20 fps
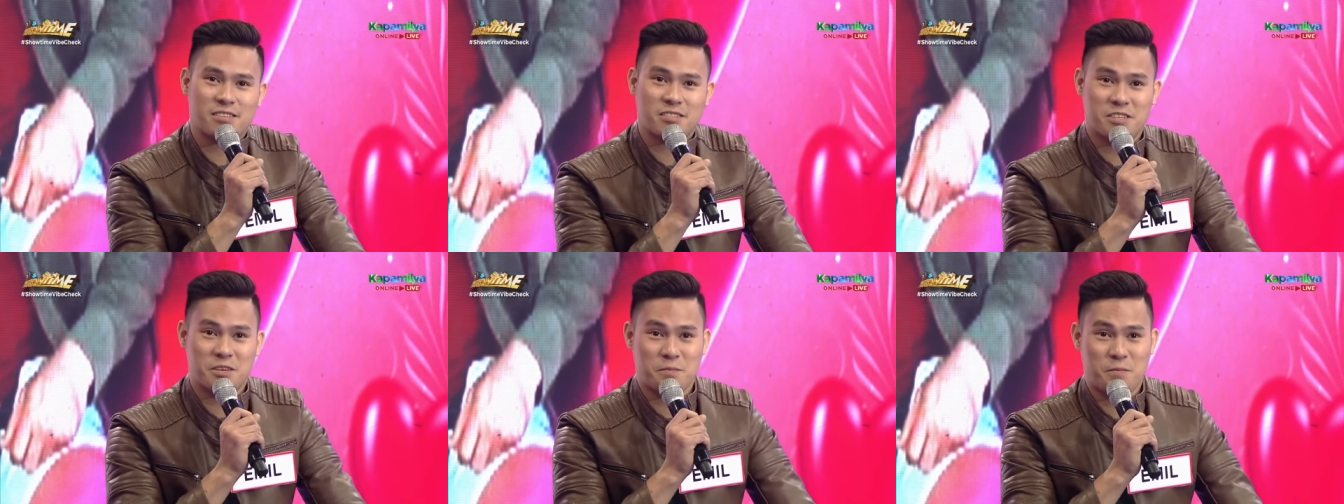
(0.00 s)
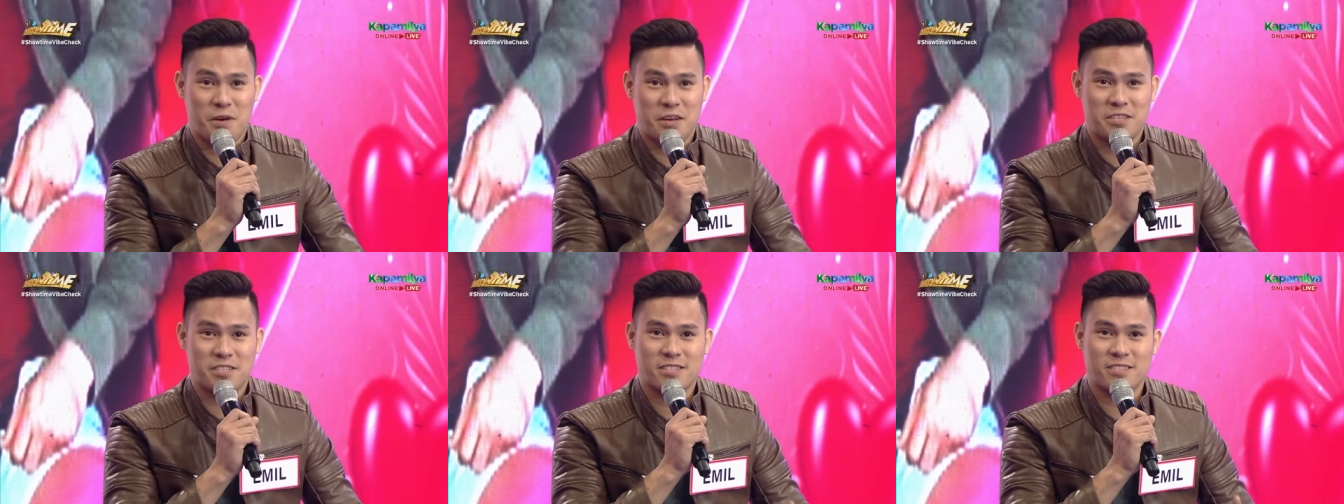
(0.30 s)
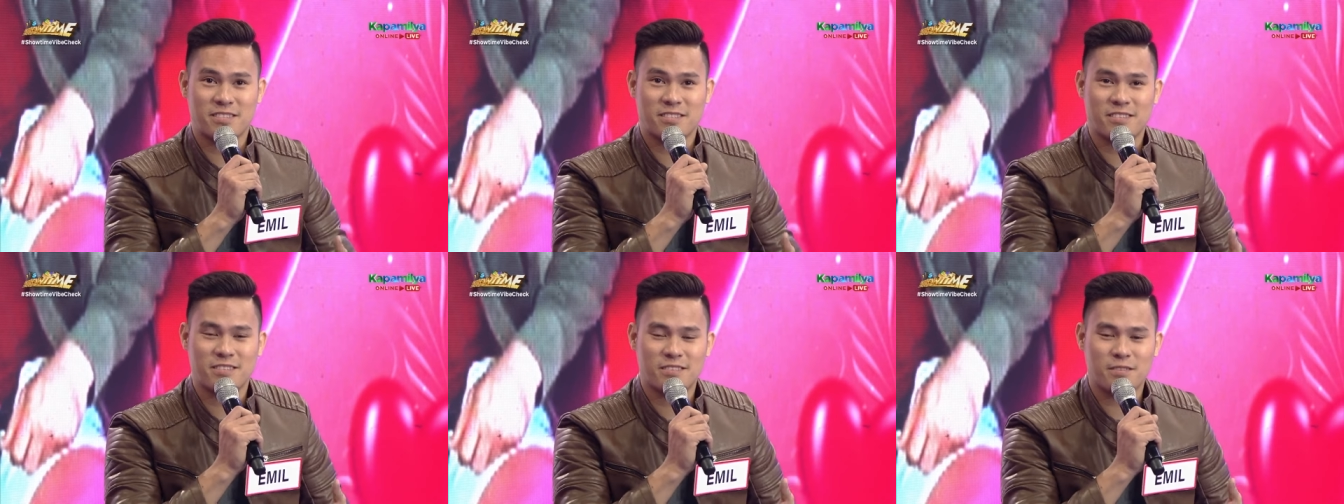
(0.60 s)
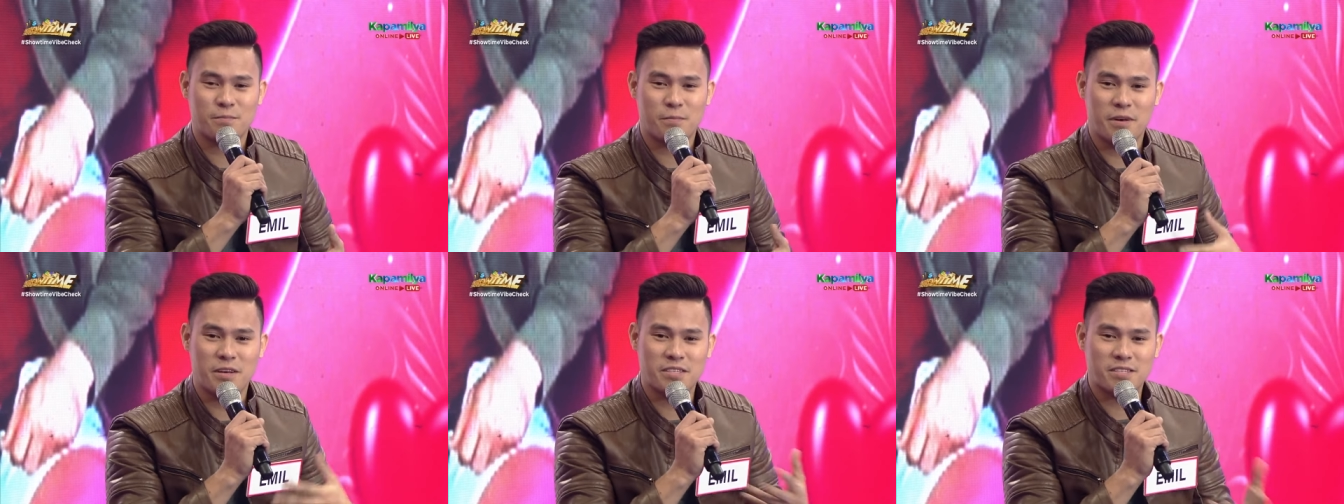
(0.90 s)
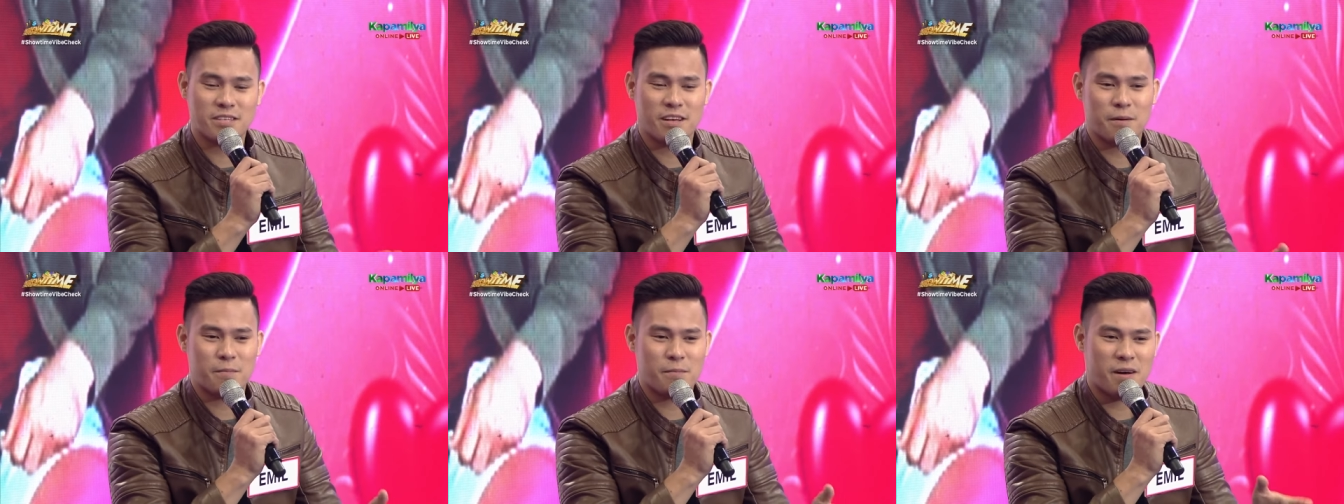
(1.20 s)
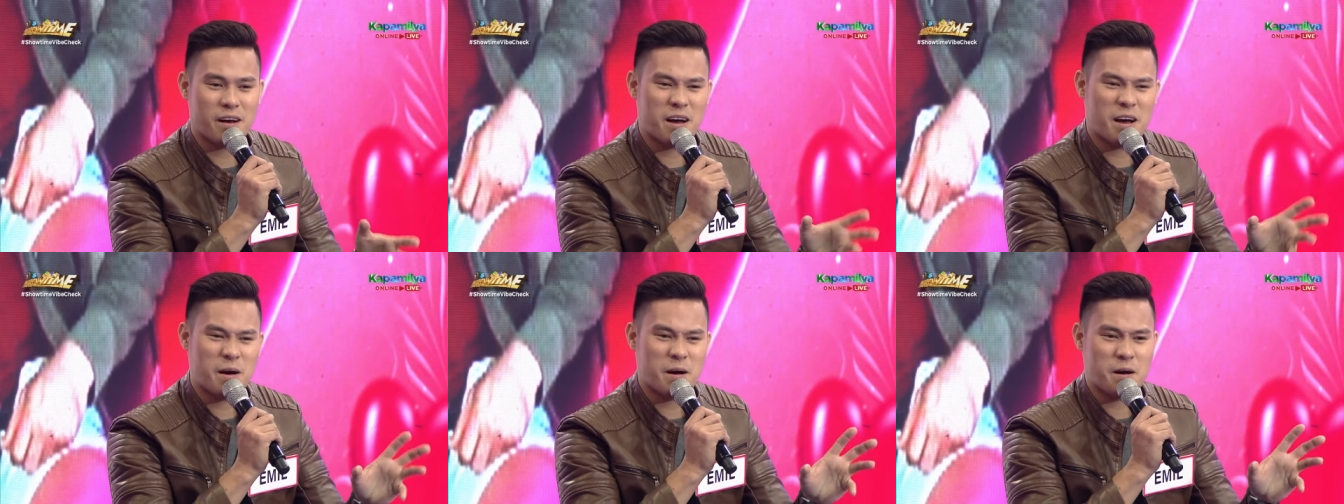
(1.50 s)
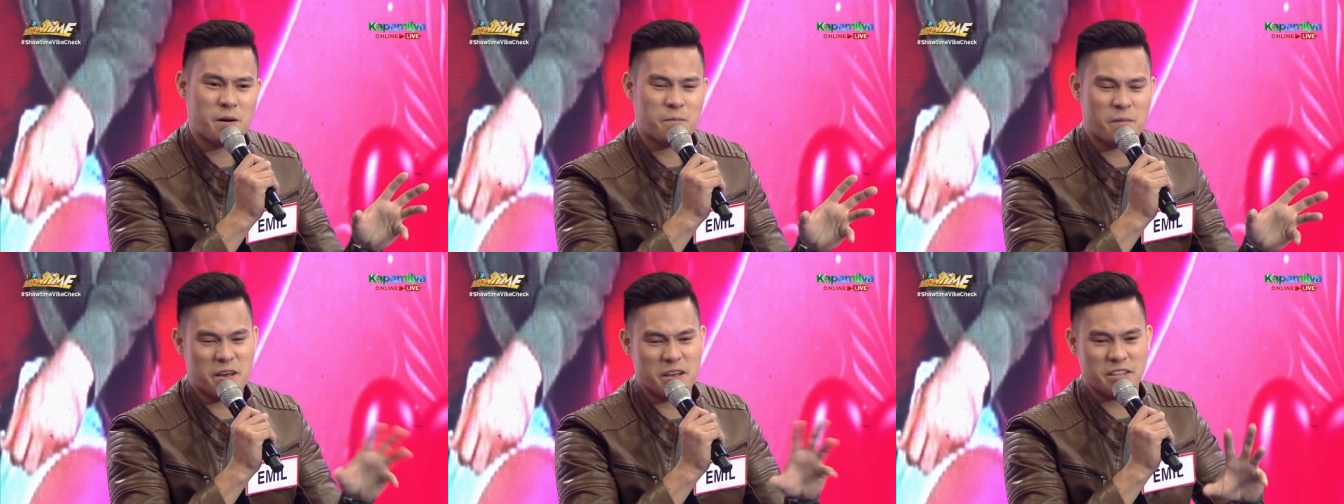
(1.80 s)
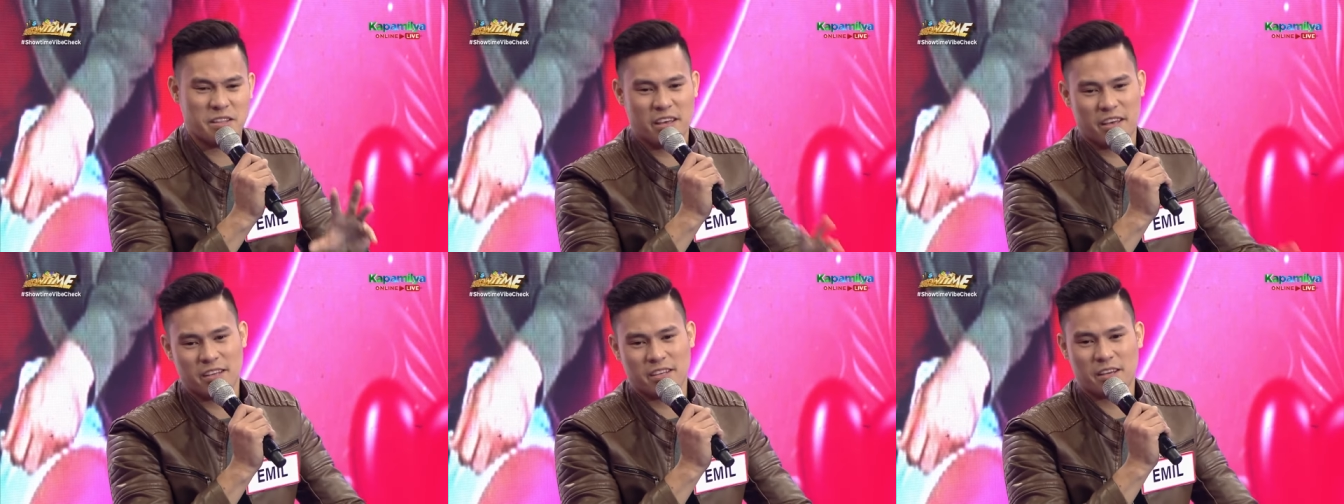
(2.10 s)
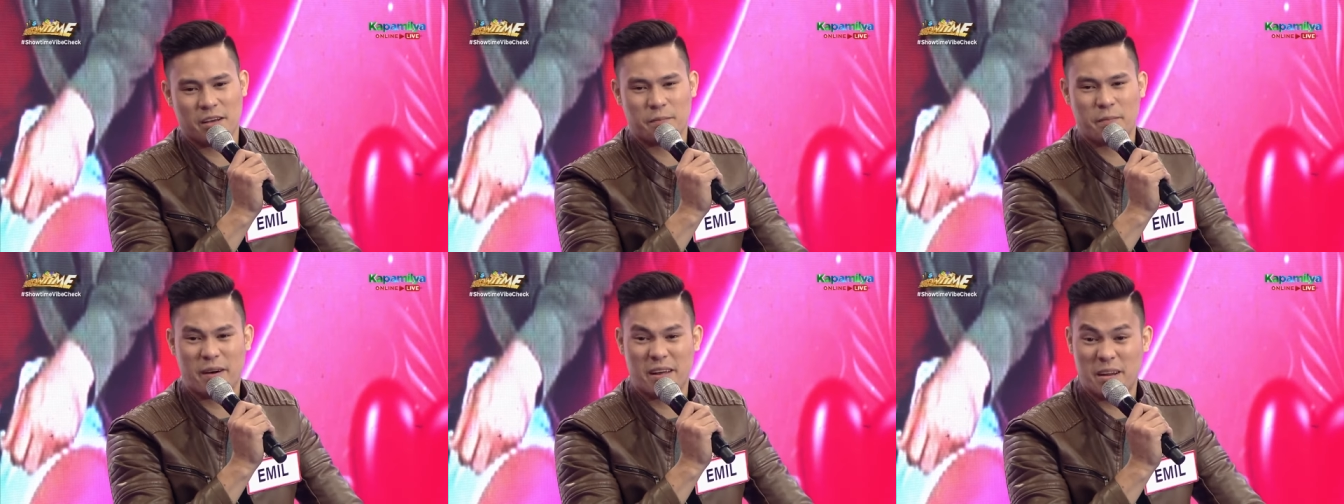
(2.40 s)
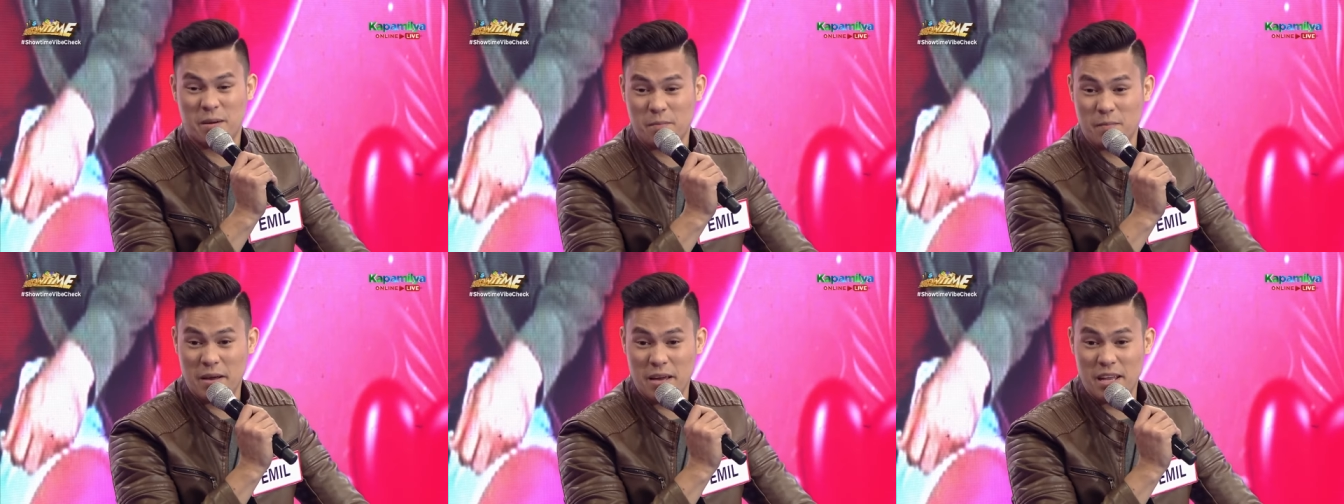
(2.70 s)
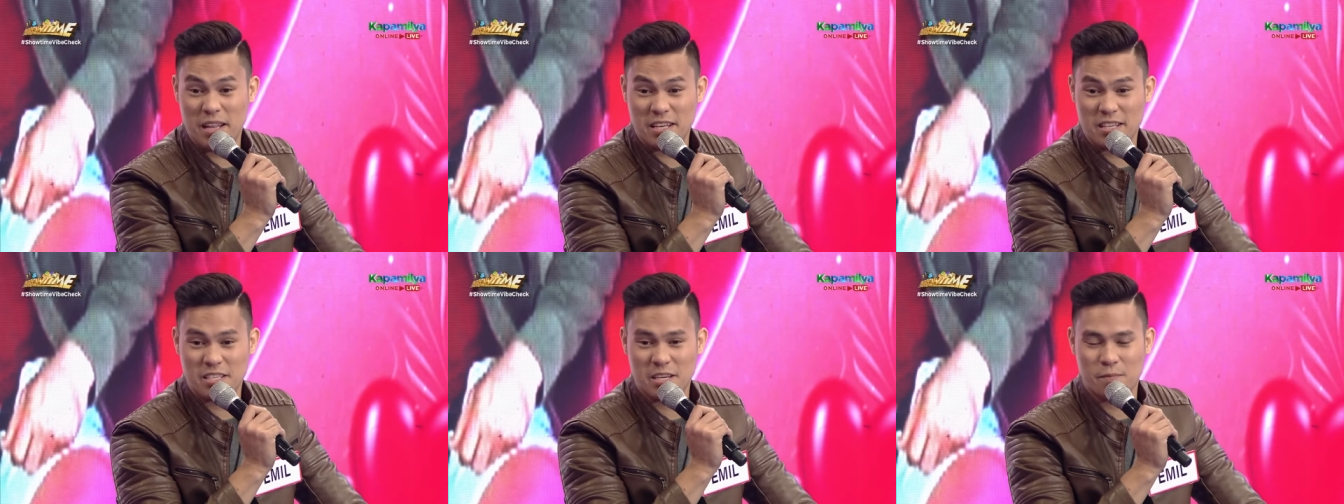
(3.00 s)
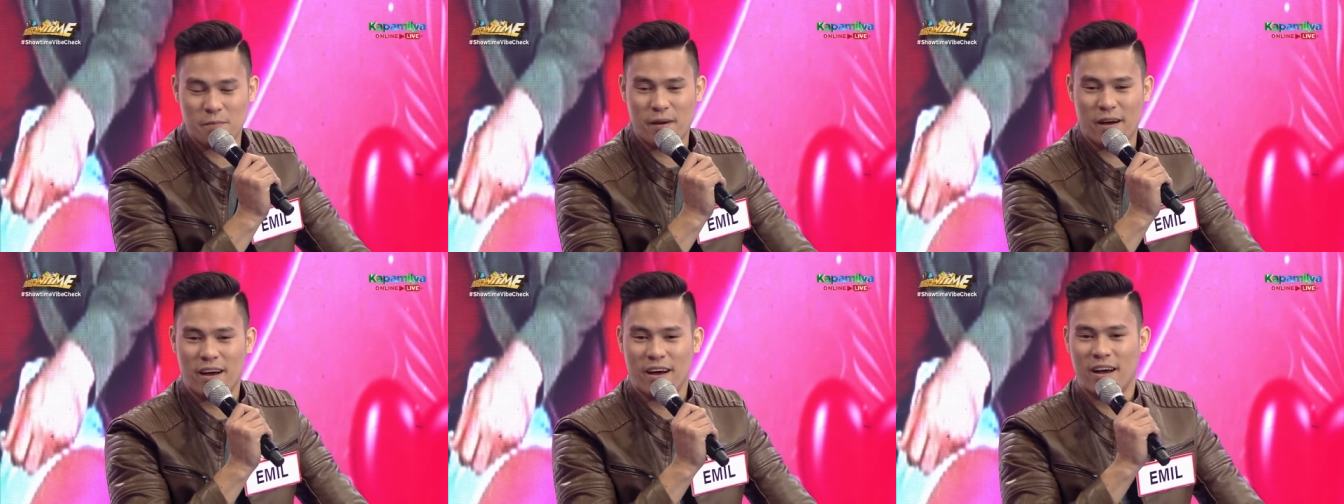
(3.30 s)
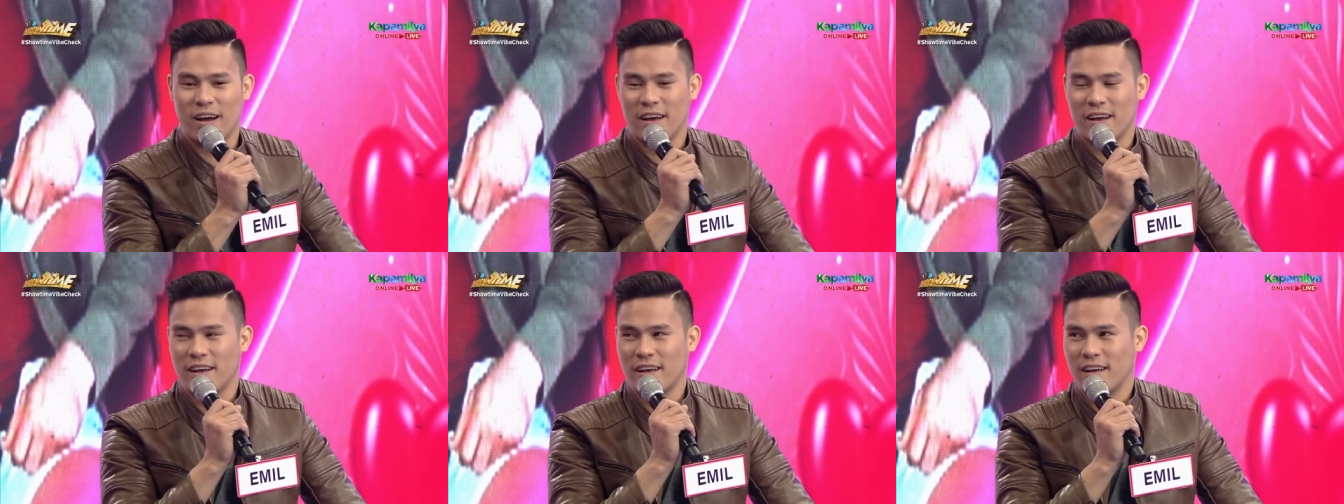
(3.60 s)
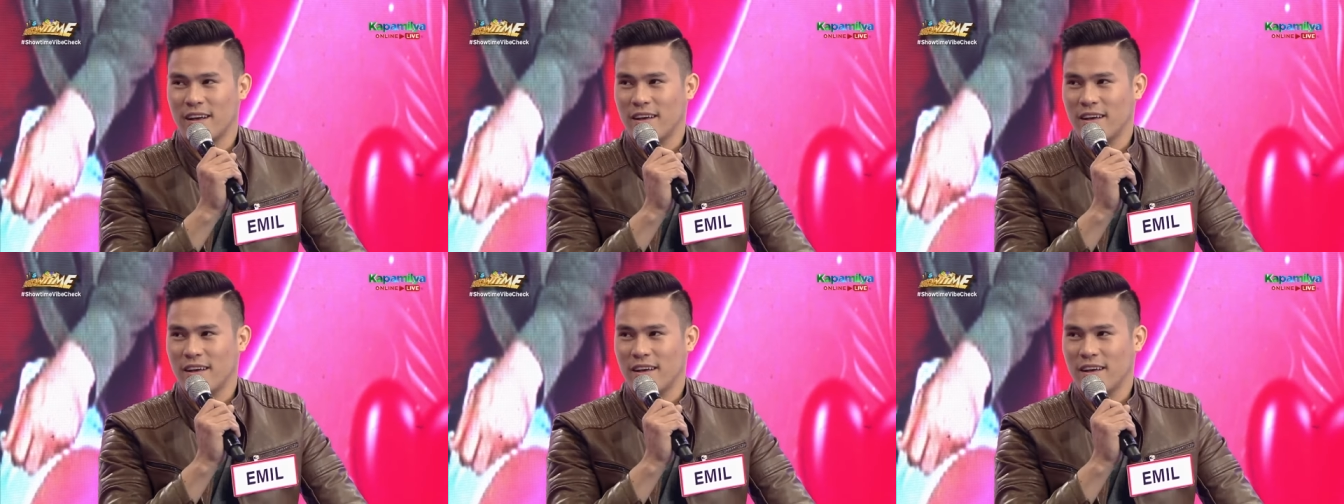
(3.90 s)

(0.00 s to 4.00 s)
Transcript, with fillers: kasi based, based sa mga may day niya, parang mahilig siya mag